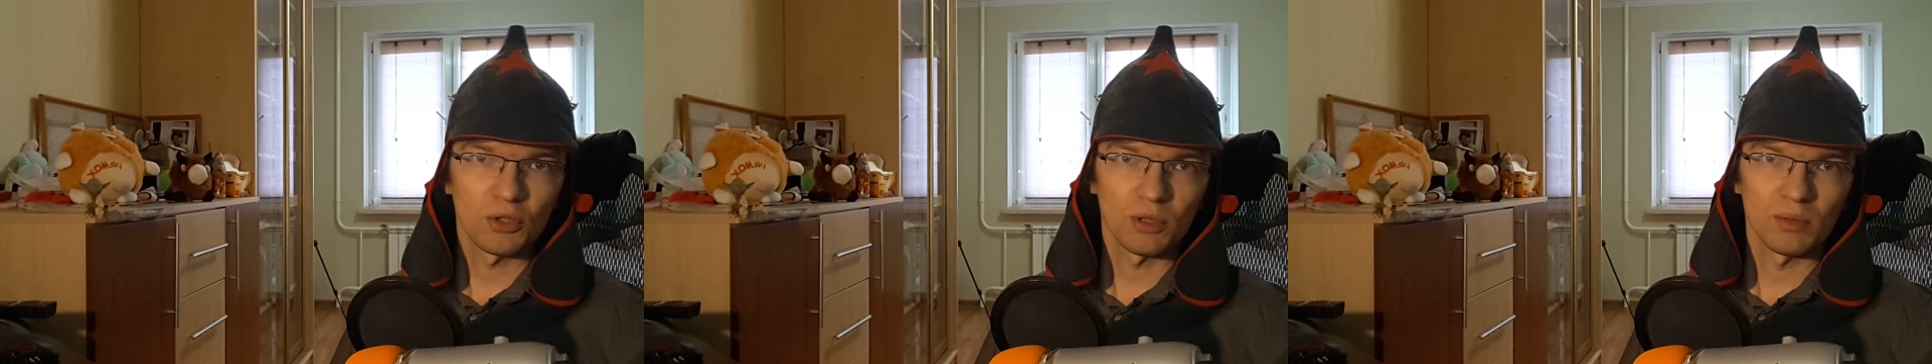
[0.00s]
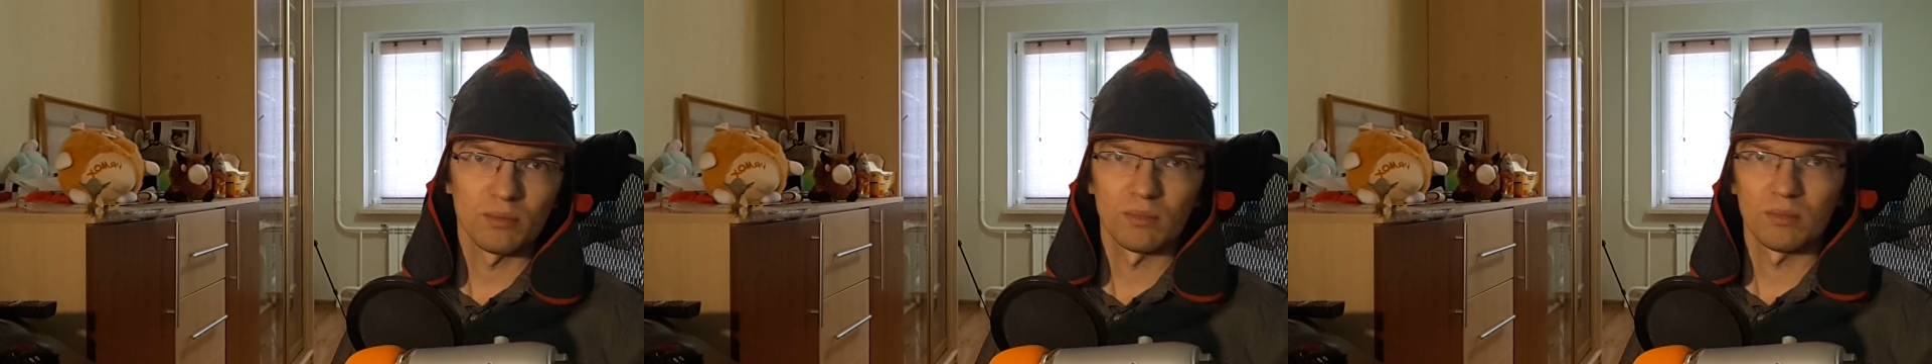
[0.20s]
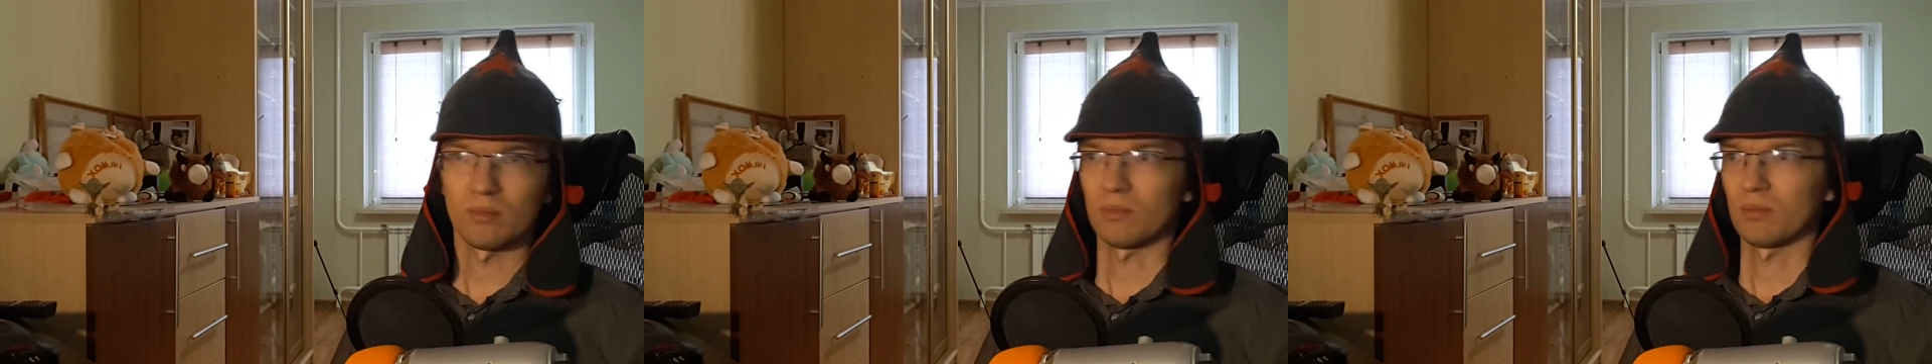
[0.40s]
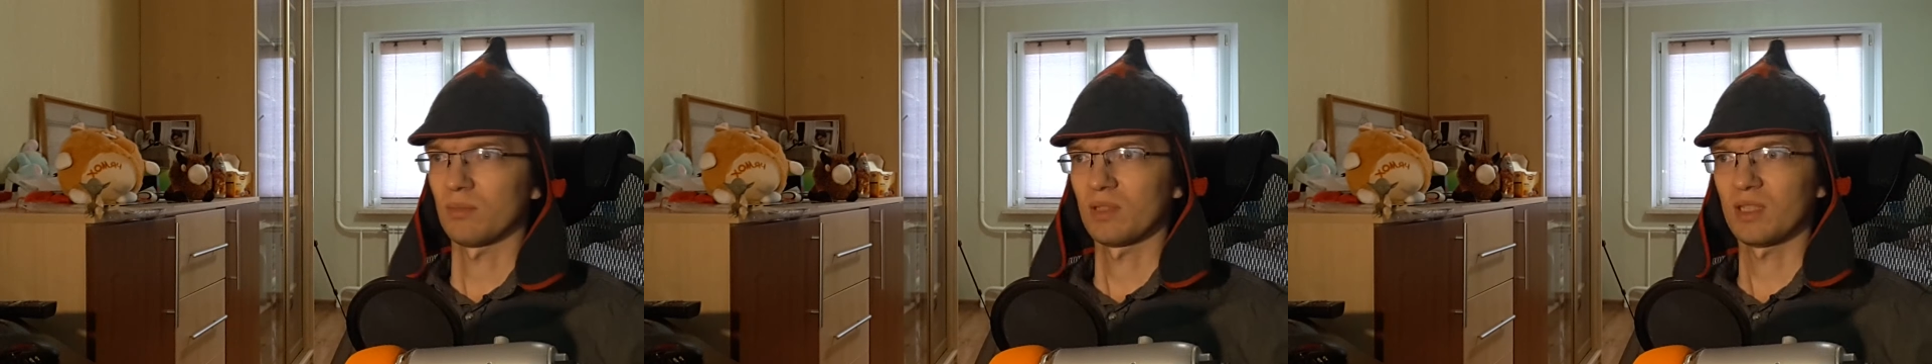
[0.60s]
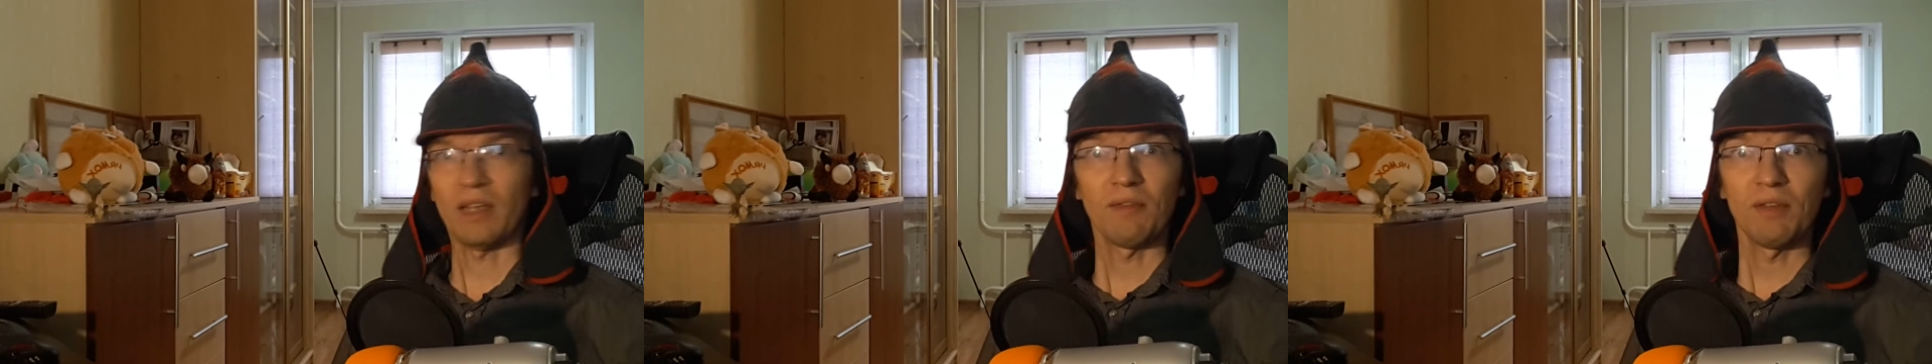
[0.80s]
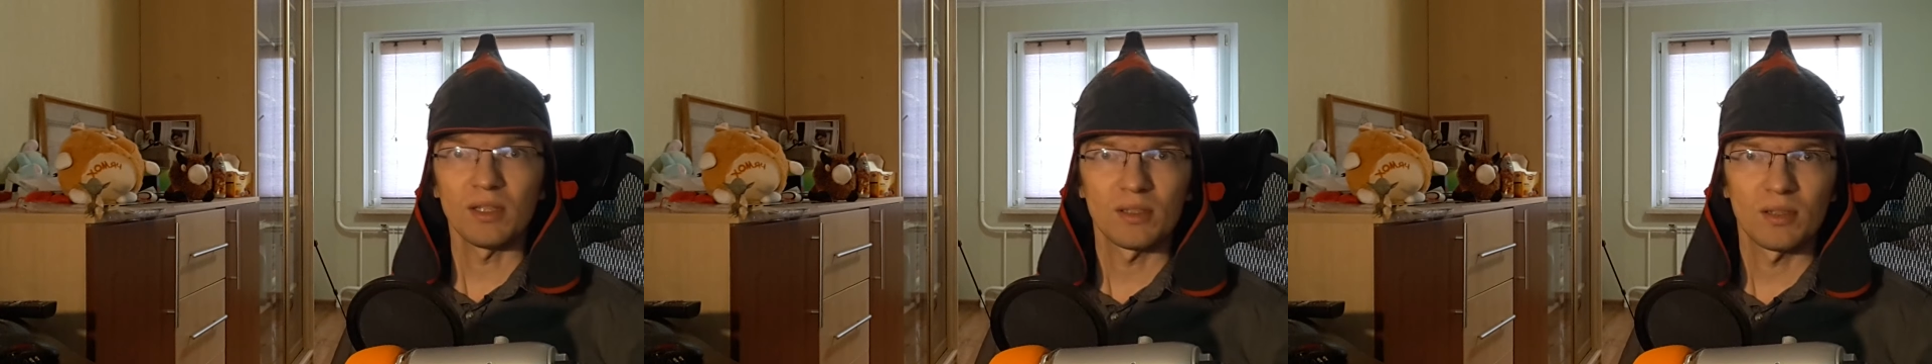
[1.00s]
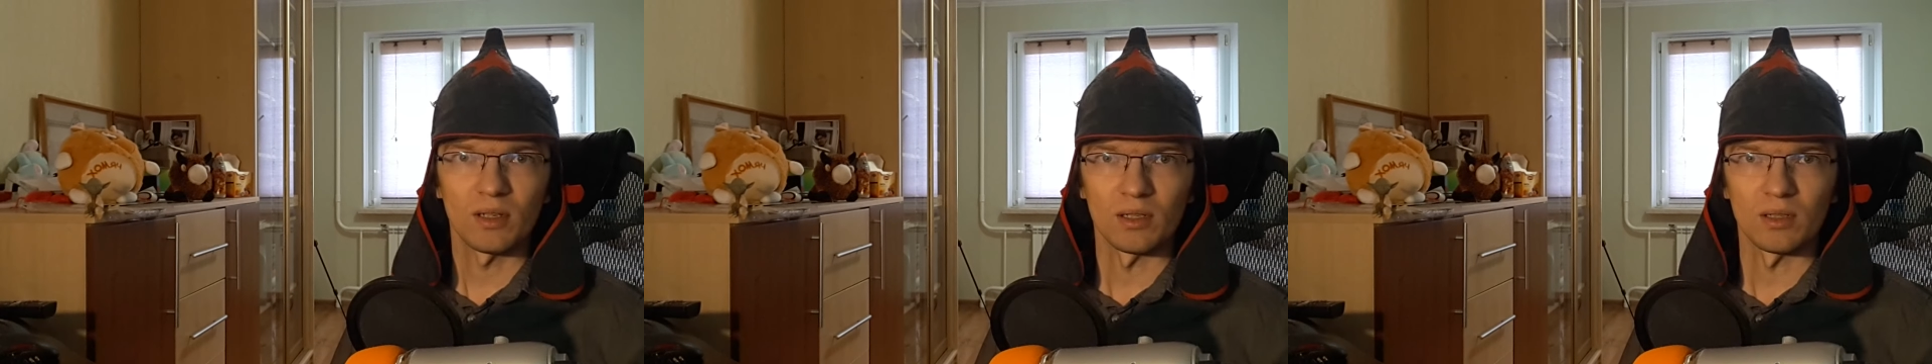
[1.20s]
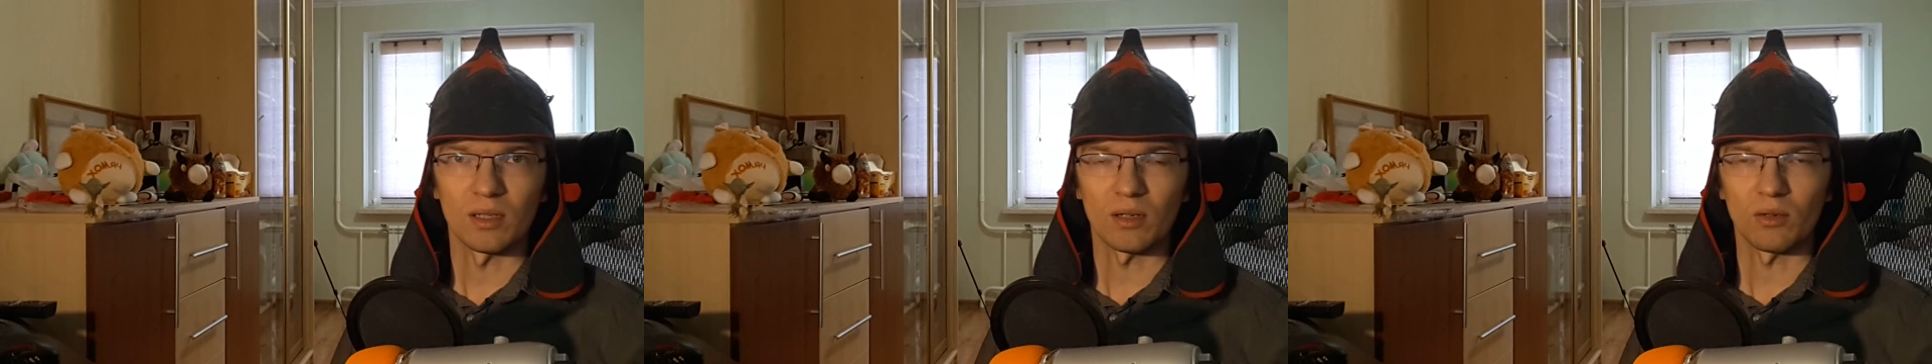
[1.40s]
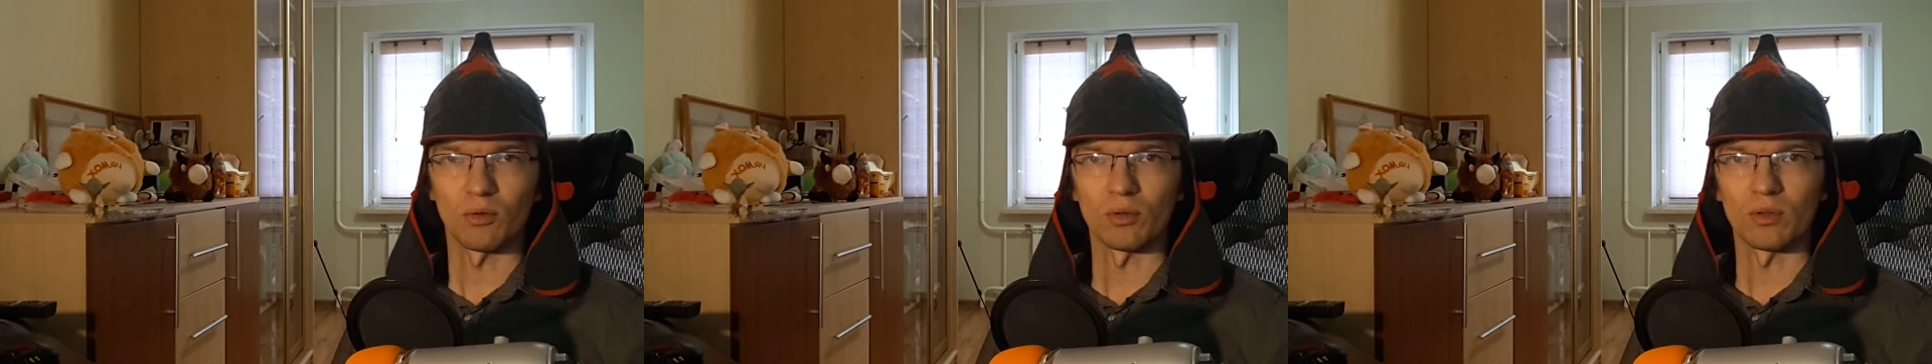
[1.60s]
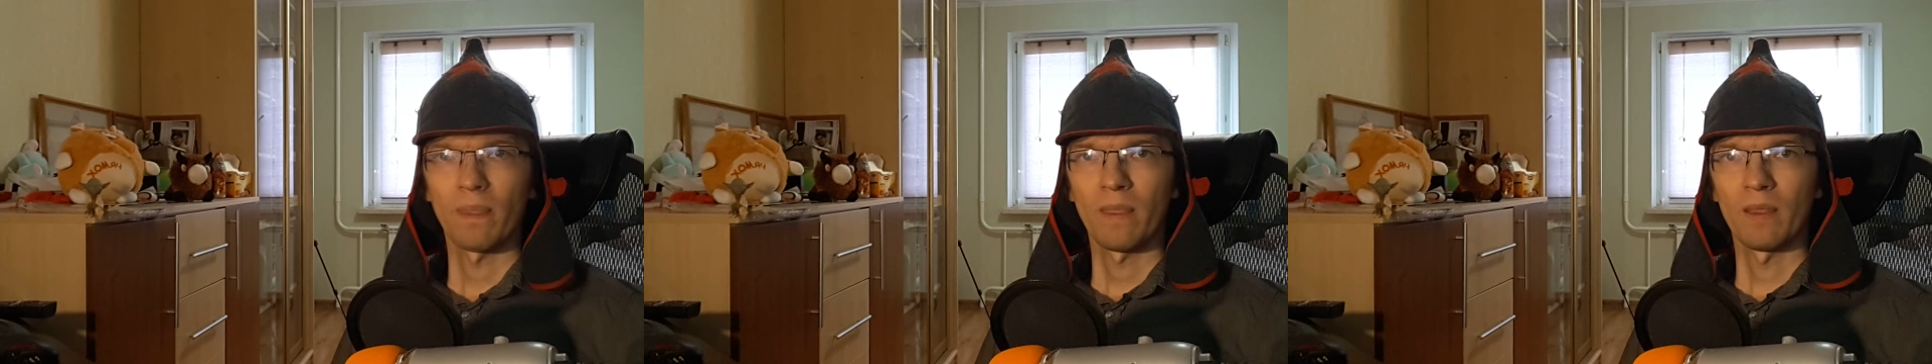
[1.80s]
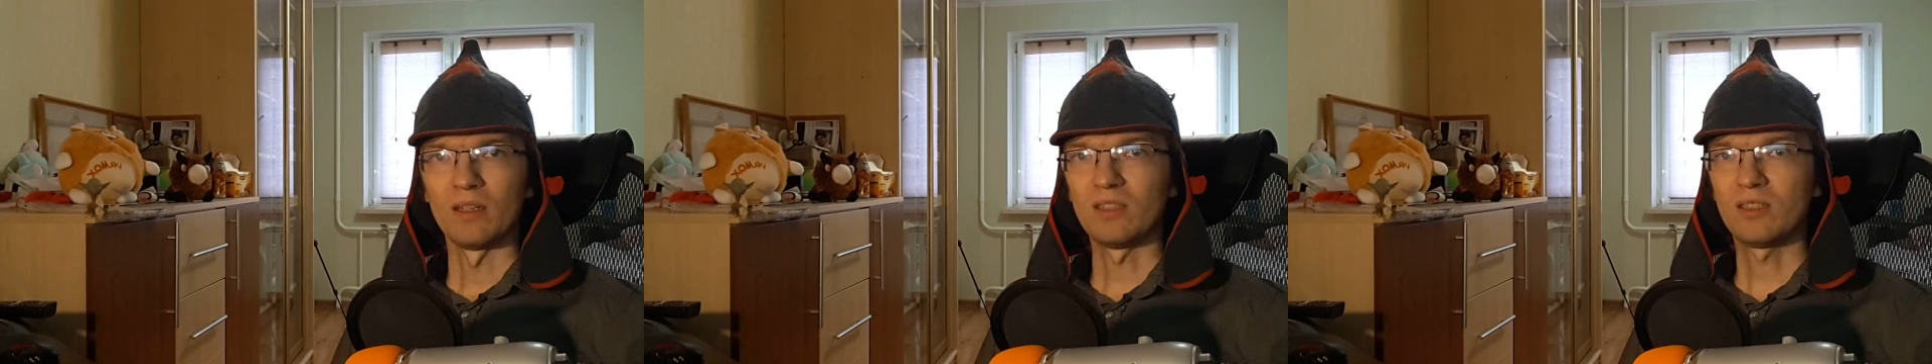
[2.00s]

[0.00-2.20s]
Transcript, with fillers: чем советские законы.